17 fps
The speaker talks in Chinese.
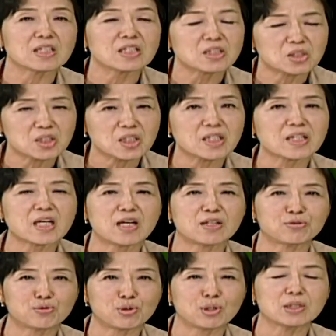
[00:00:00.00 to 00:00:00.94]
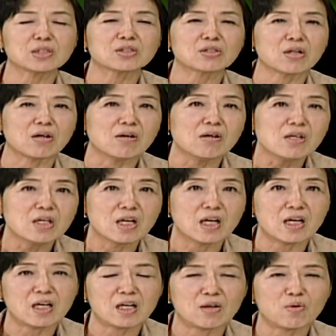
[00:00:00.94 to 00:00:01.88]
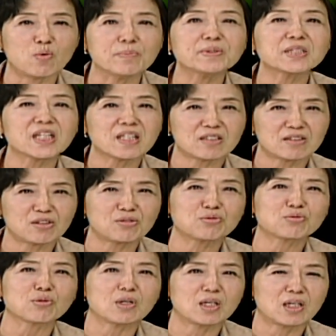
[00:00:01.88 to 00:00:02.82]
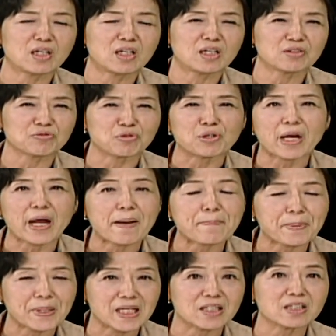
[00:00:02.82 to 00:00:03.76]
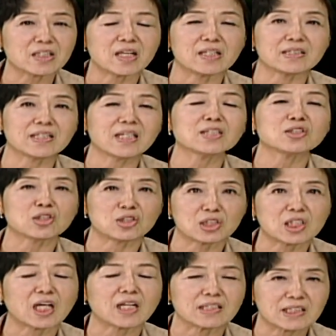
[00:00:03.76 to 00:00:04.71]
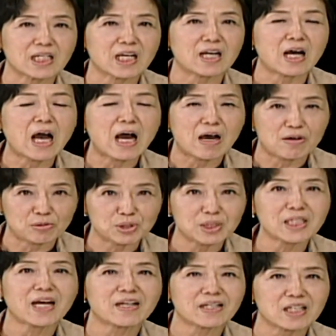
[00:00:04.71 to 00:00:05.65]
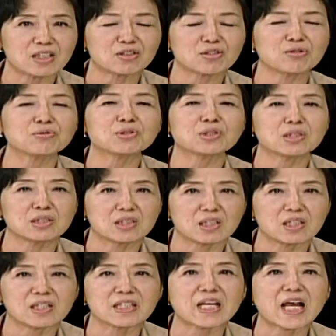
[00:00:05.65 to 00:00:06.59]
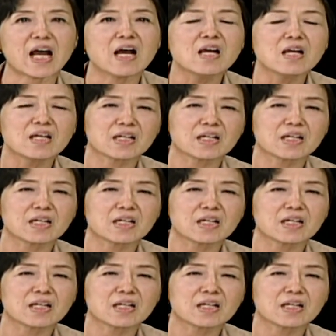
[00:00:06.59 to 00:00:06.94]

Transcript: 一定要尊重。呃，我们现在都说女男平等，在职场上好像也都是这样。